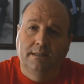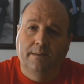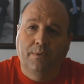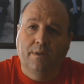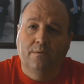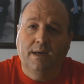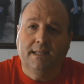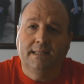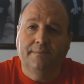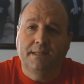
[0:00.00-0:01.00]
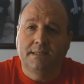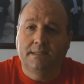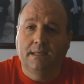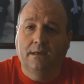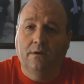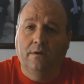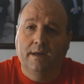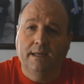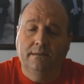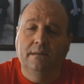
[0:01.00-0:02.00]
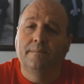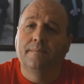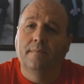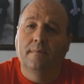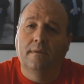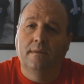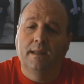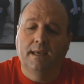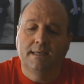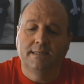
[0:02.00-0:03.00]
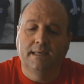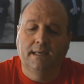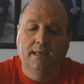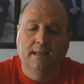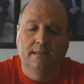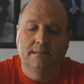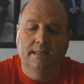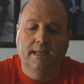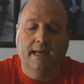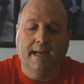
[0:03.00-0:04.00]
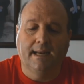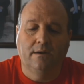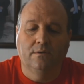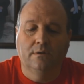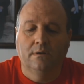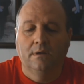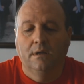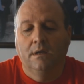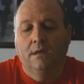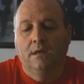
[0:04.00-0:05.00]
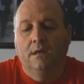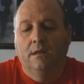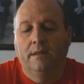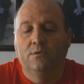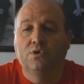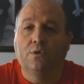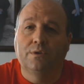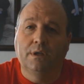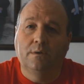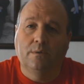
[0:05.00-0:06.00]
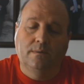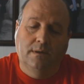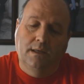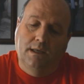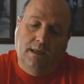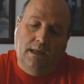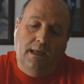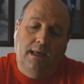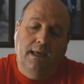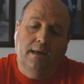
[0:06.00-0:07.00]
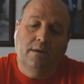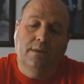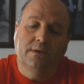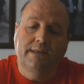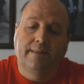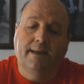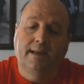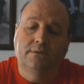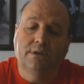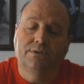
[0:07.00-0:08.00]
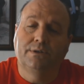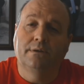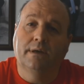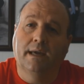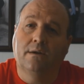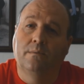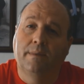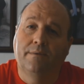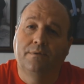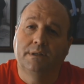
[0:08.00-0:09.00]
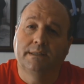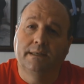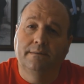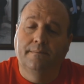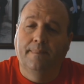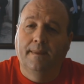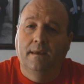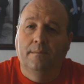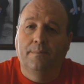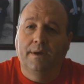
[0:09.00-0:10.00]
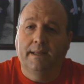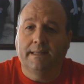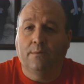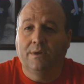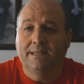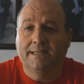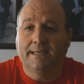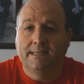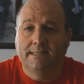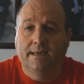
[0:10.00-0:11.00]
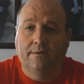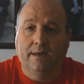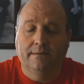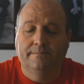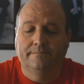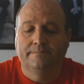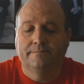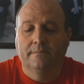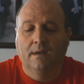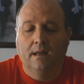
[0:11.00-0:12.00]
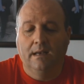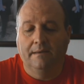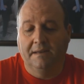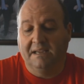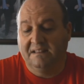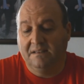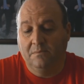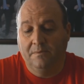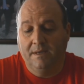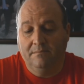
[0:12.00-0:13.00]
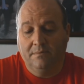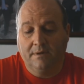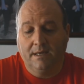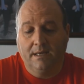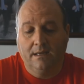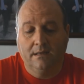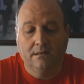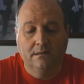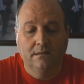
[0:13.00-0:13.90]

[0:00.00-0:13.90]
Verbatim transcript: te puede durar hasta 25 horas de, sin, sin cargarlo, de uso continuo. Y cuando se le da la otra opción, que es con más fuerza, pues te aguanta hasta 15 horas. La verdad que está muy bien porque